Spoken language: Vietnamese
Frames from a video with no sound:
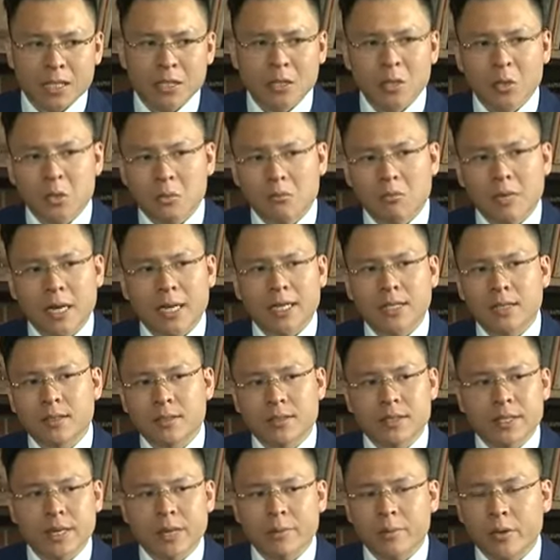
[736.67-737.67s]
từ lúc mà anh ở
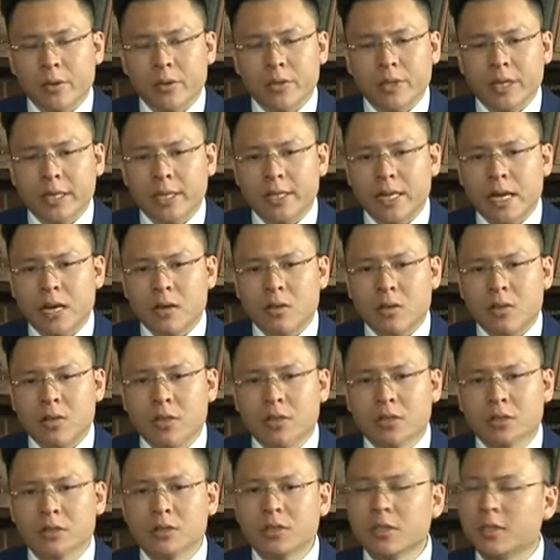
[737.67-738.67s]
Singapore thì anh đã có cái
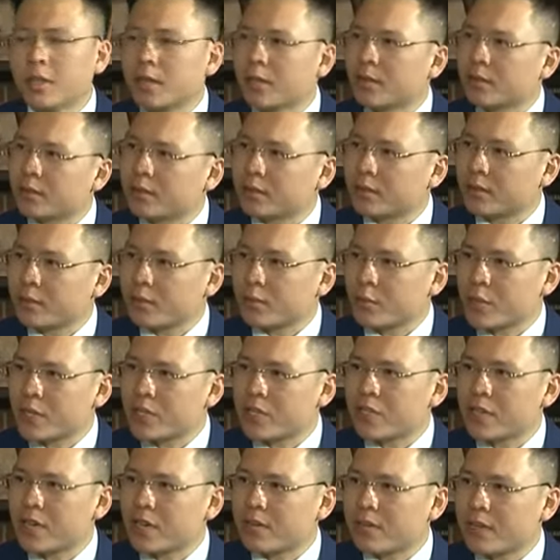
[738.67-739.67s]
tư tưởng là quay
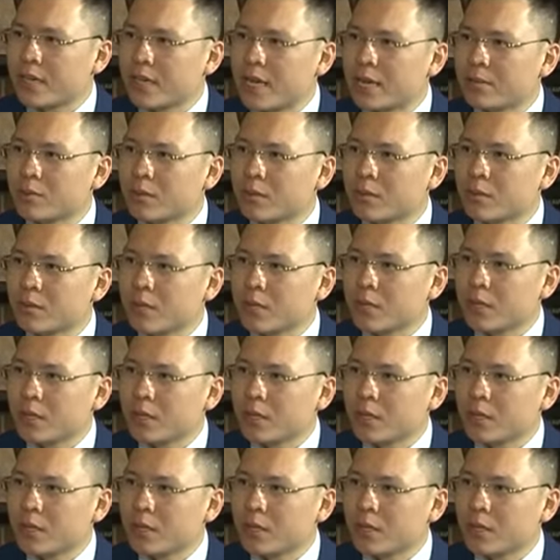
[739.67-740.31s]
trở lại Việt Nam rồi.